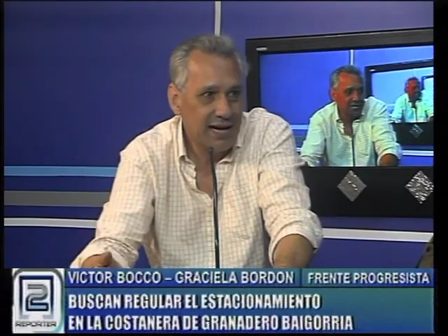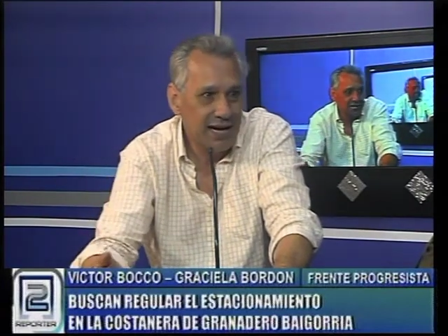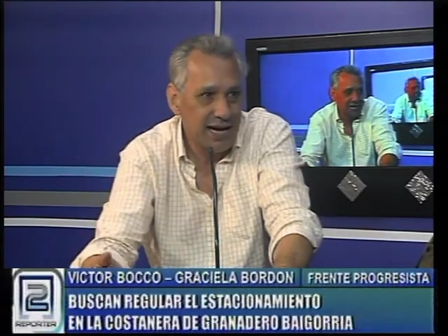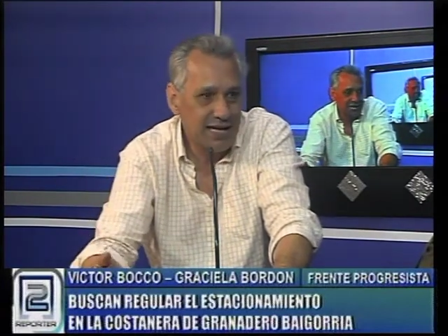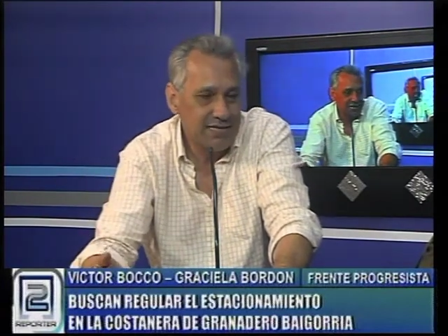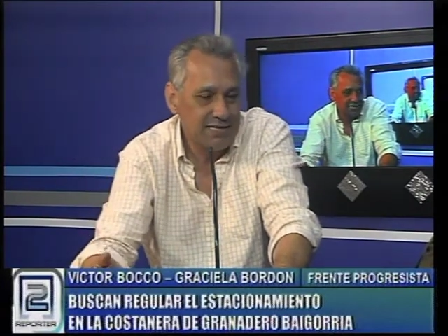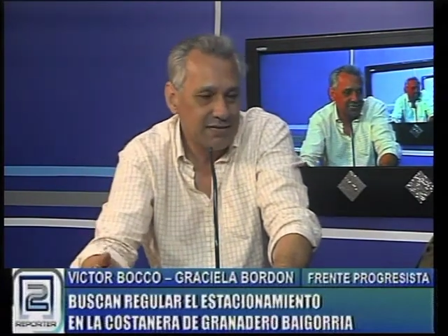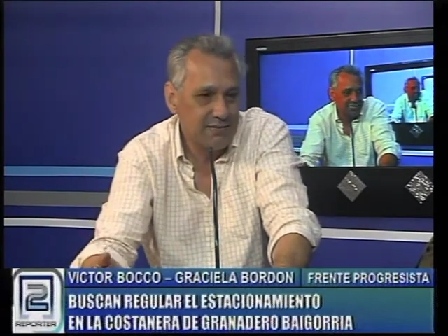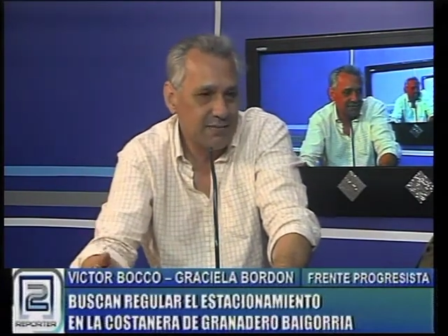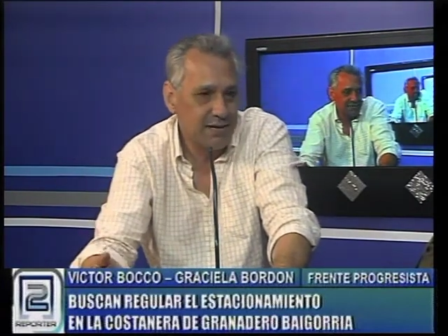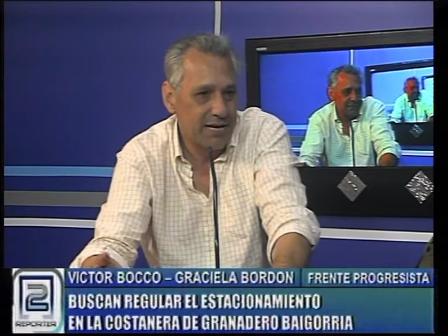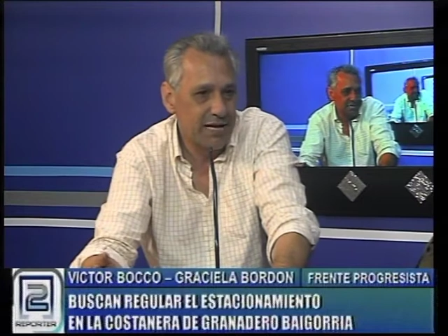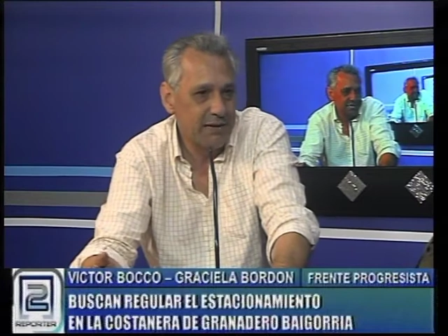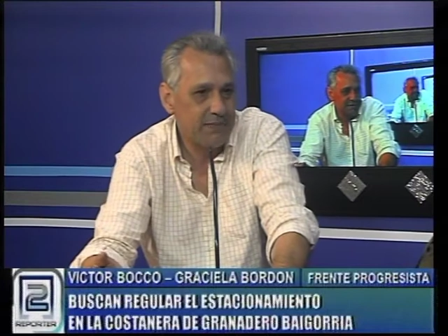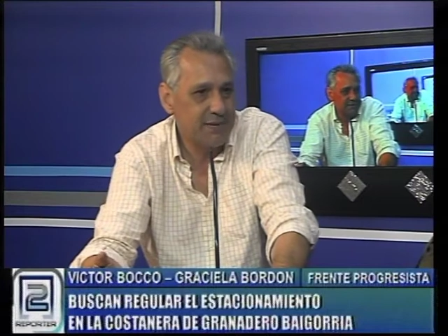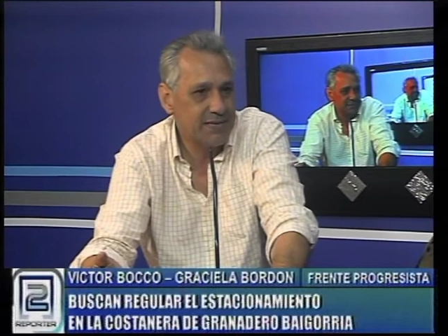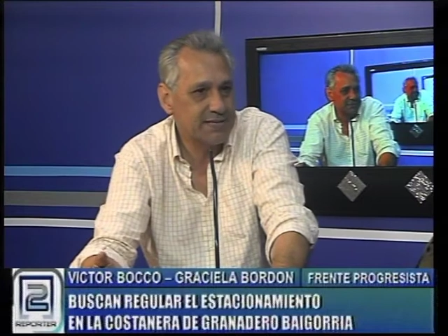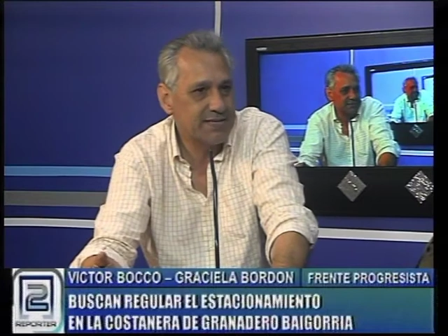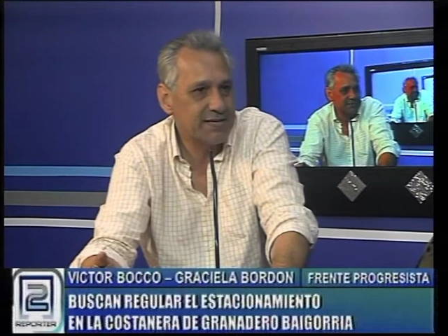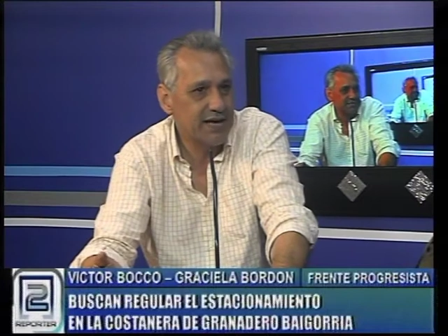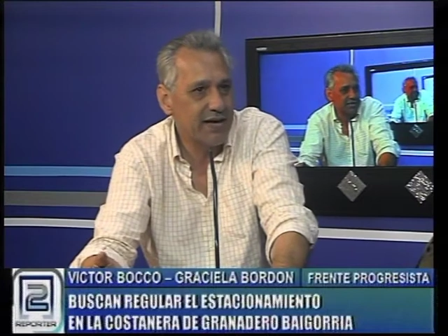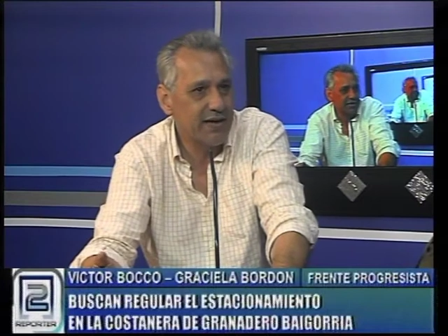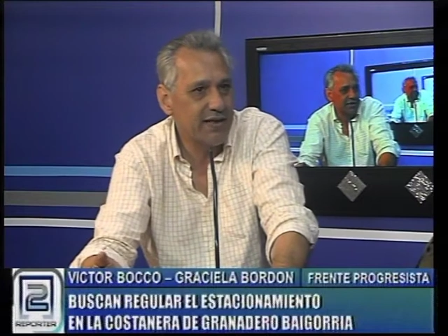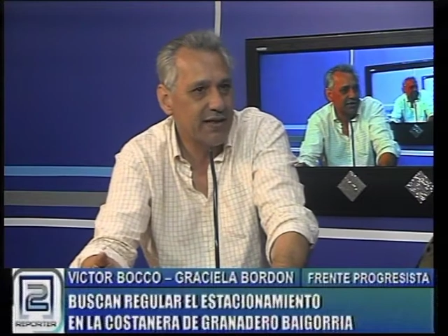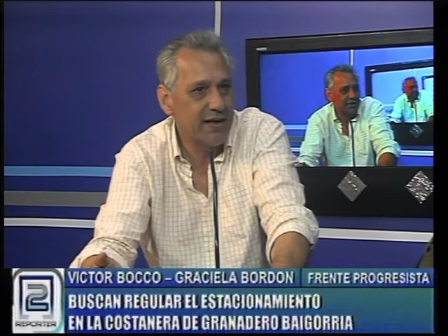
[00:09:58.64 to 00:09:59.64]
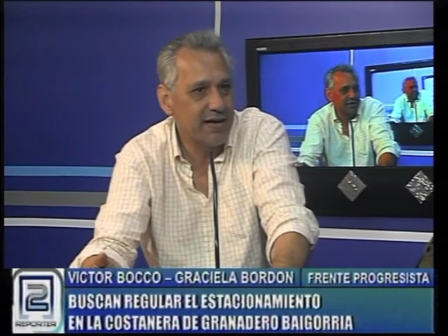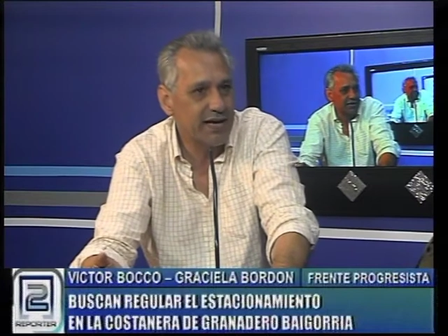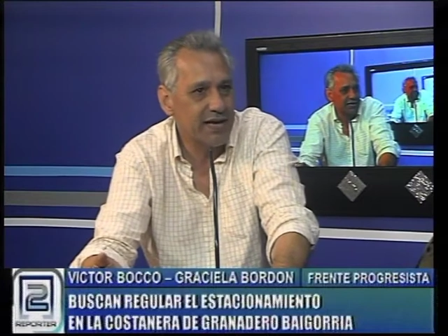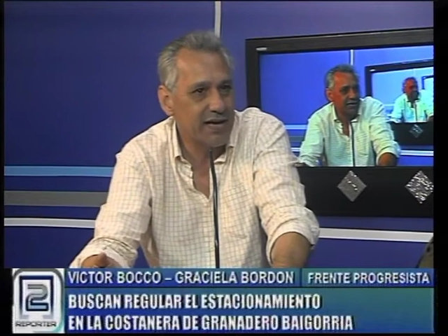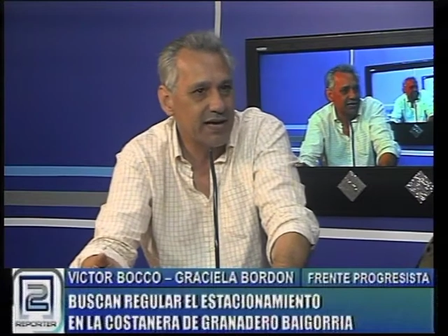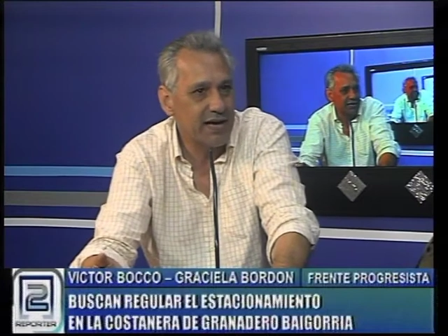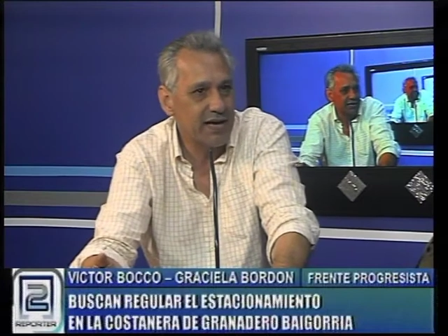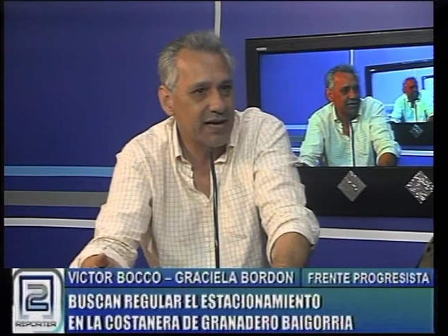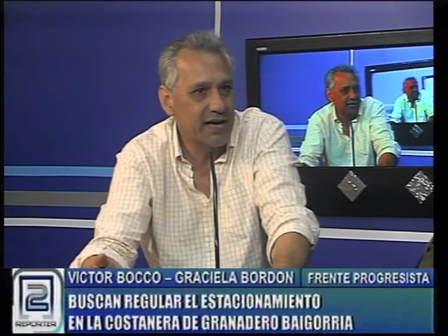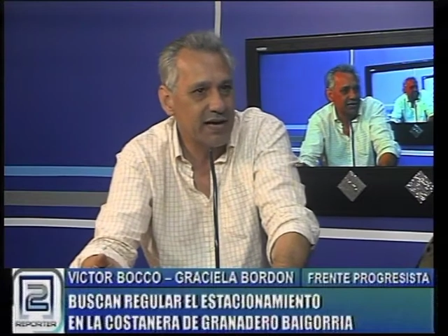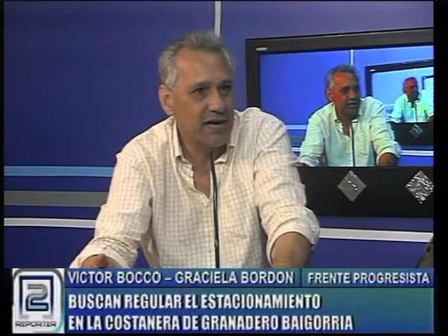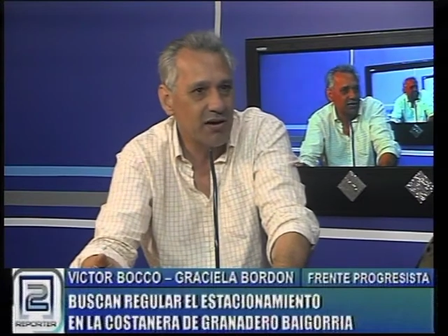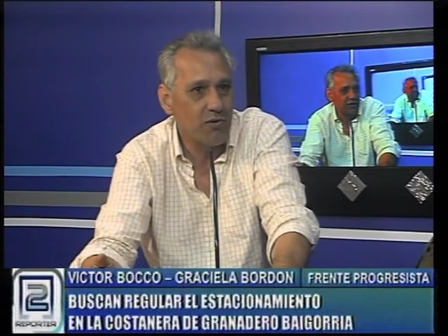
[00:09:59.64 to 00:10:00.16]
la semana pasada
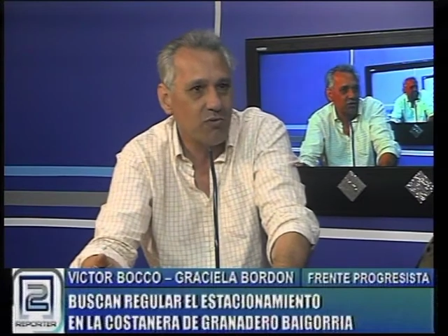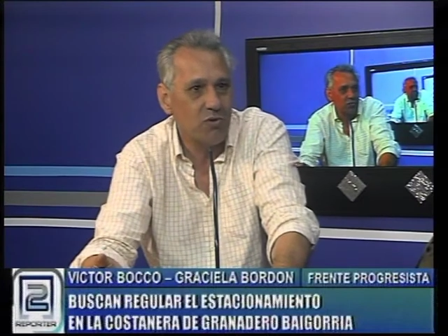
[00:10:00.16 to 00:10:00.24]
que,